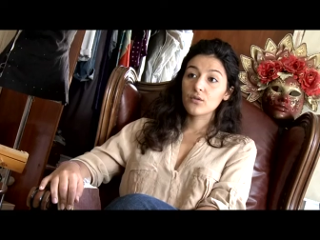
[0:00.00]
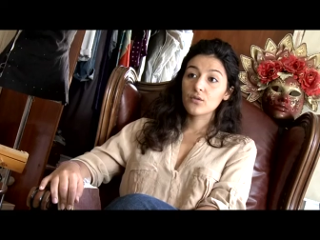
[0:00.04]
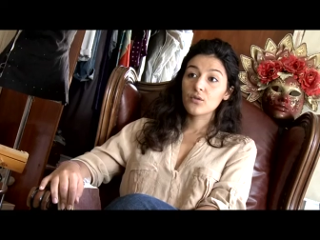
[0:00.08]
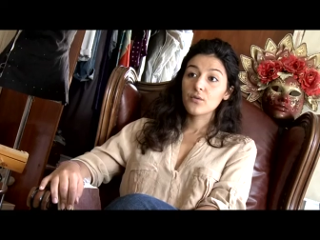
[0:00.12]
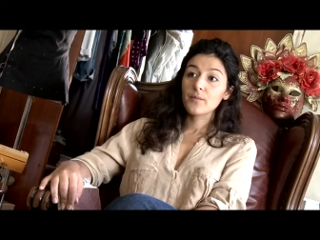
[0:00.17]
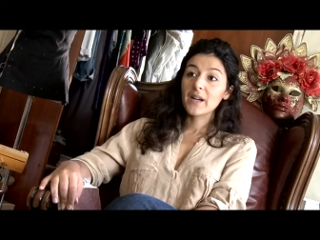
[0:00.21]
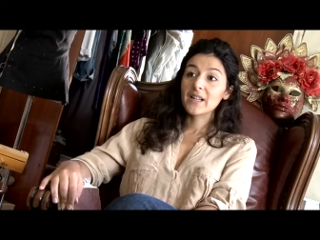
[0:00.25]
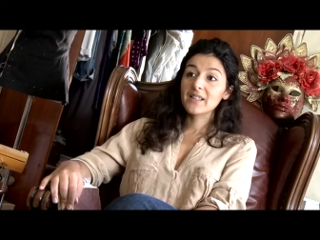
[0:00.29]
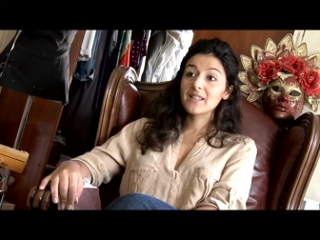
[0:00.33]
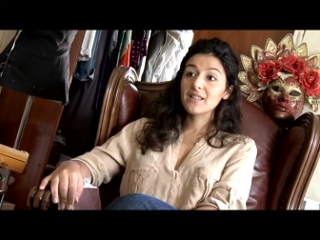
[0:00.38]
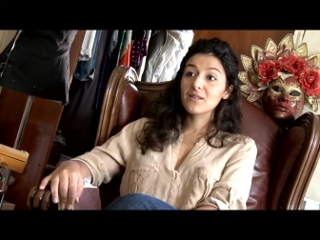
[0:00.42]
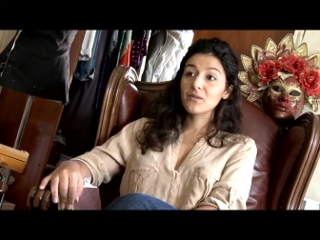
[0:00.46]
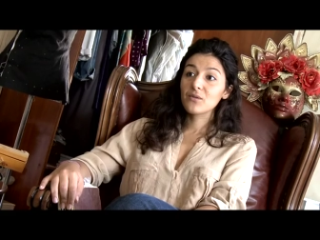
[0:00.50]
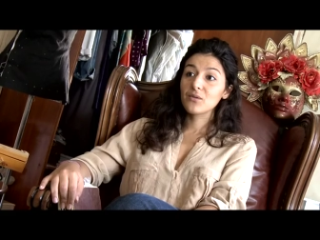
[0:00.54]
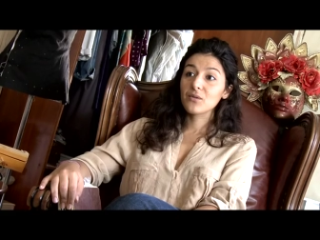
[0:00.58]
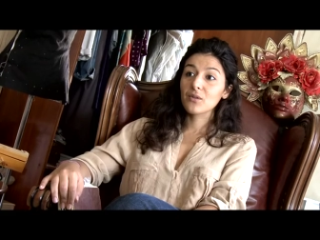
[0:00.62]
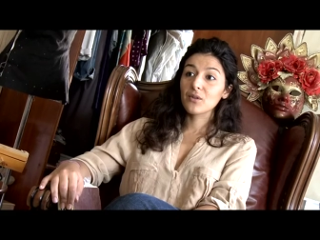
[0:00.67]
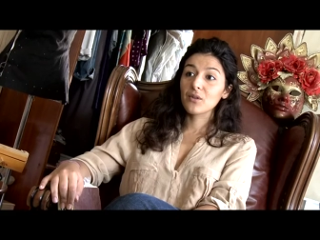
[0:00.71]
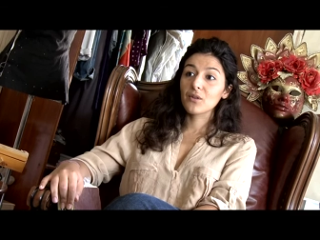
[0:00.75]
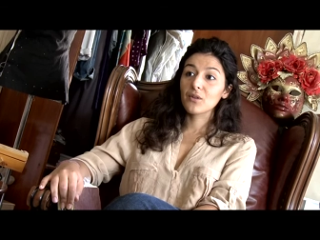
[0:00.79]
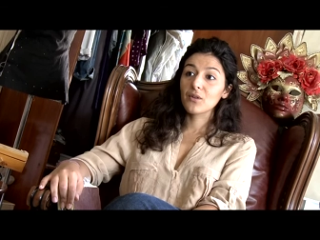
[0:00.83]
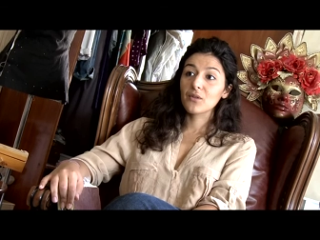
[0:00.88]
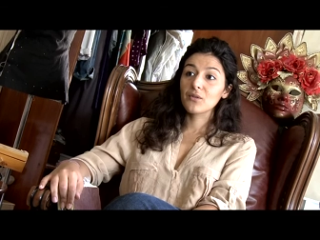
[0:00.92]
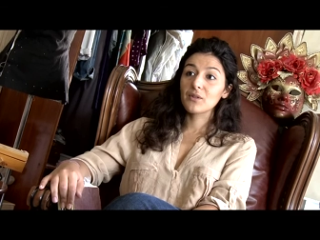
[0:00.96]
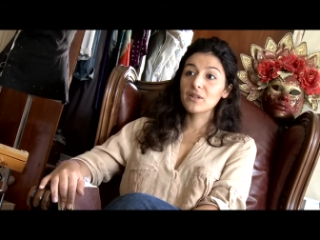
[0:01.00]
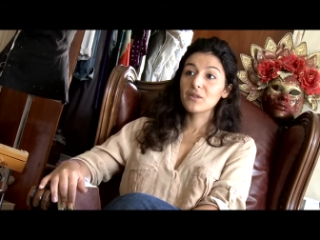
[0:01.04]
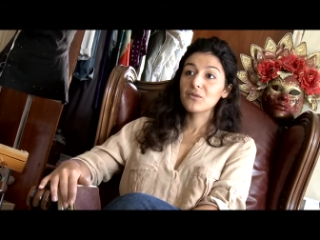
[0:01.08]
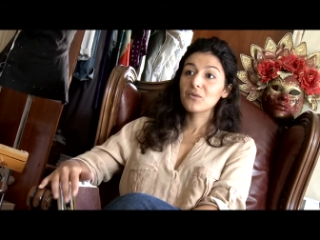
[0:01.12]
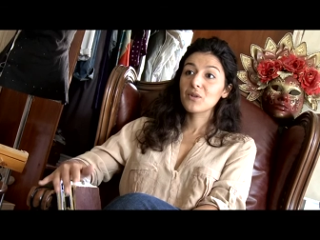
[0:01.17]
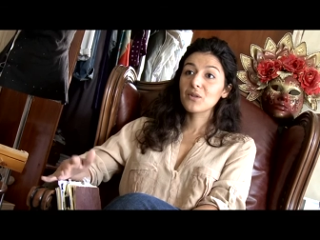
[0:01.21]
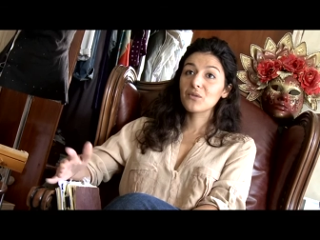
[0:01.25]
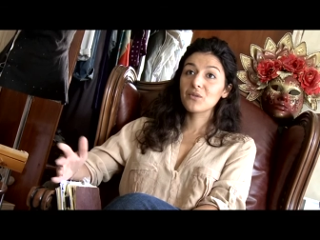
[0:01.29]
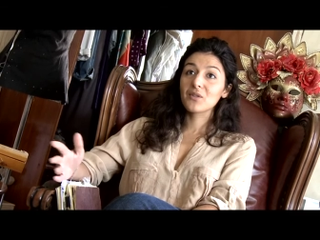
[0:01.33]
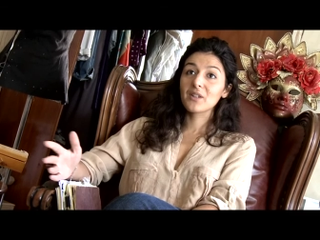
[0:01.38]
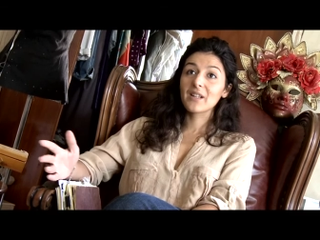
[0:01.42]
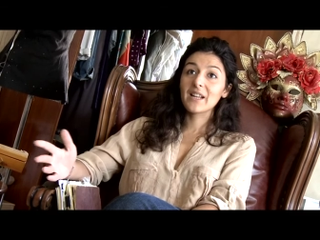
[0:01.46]
je suis partie sur une
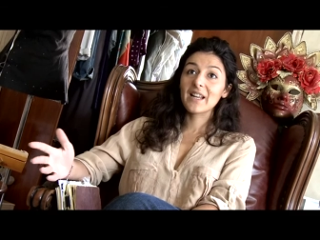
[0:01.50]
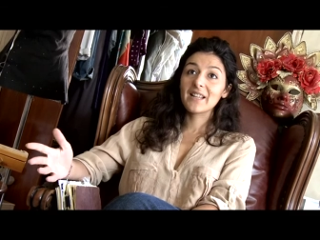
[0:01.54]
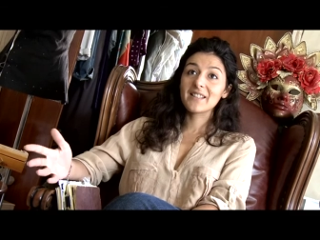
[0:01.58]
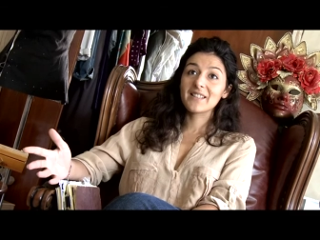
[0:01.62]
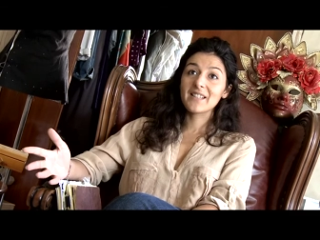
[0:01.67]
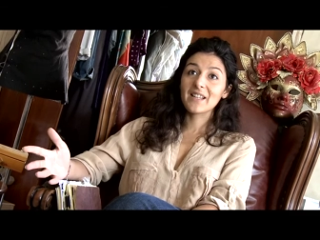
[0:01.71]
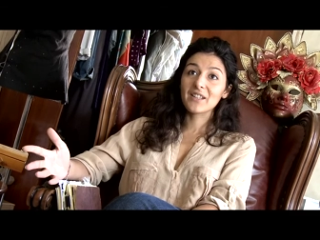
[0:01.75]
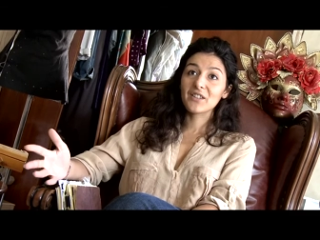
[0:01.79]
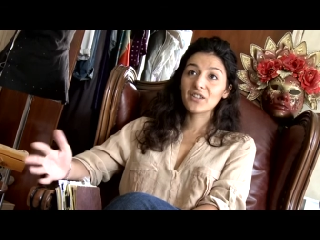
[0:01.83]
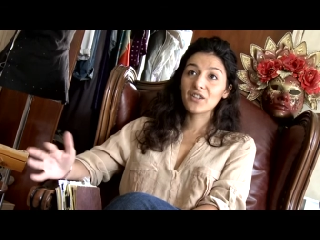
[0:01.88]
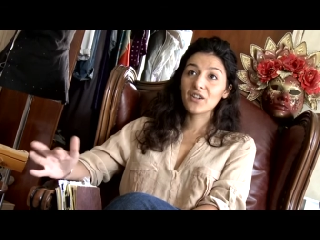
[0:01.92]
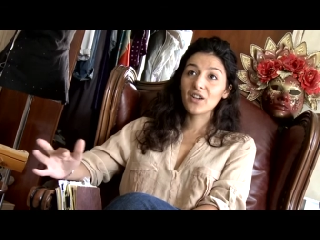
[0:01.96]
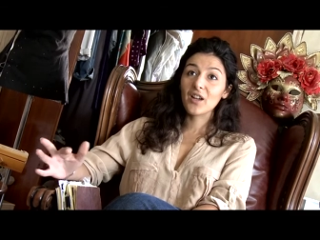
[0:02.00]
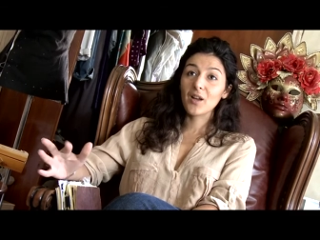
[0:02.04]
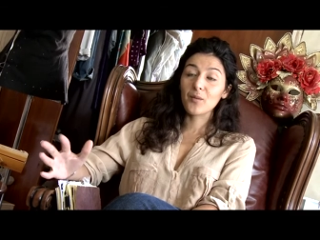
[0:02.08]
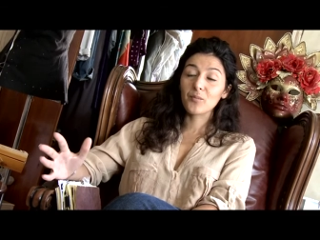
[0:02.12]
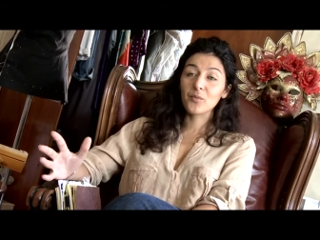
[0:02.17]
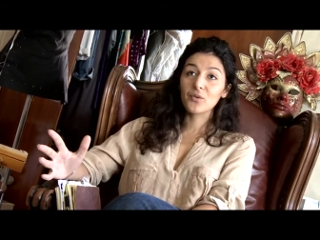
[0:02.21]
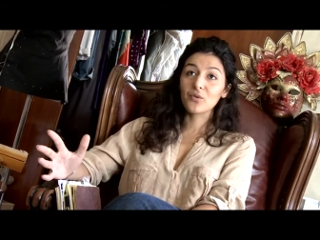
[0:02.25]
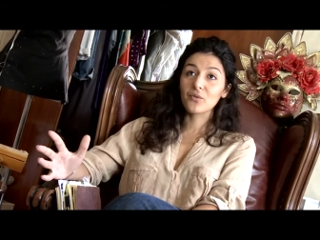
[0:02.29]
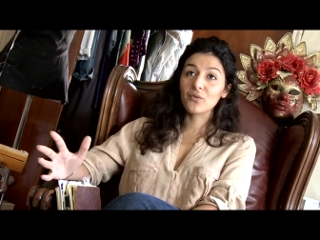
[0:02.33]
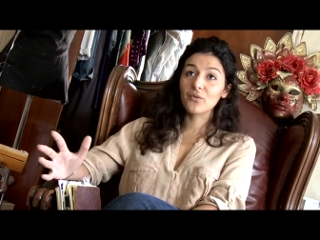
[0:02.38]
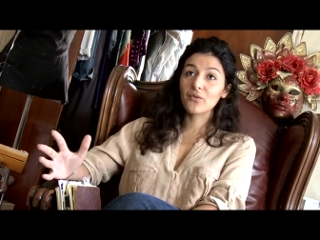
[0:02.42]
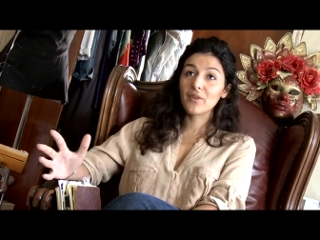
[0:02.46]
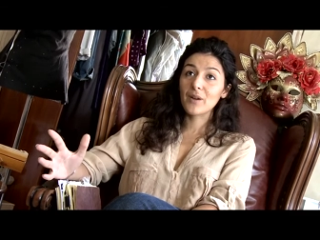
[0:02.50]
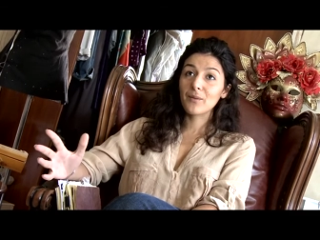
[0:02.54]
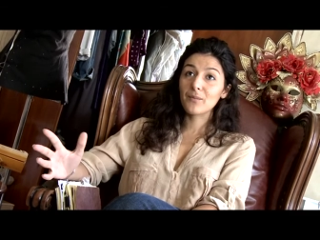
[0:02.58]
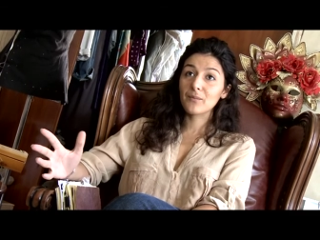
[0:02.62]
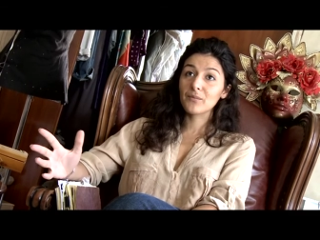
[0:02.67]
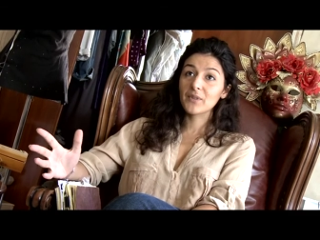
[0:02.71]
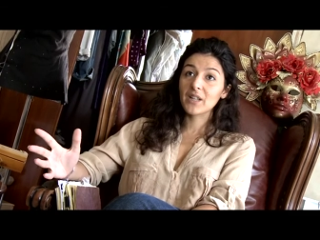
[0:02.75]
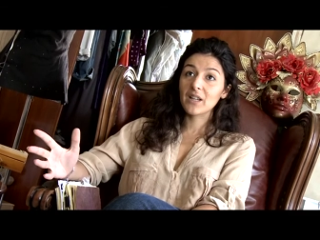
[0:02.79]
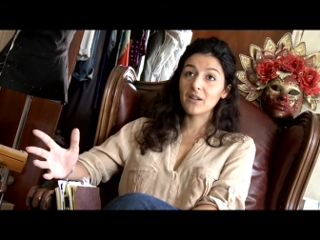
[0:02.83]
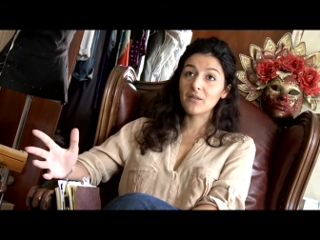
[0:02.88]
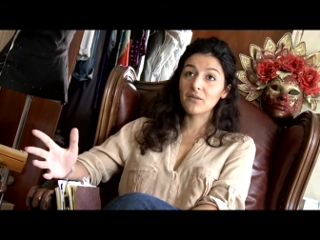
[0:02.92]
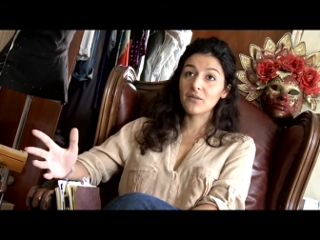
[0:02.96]
histoire de gladiateur, un peu de femme très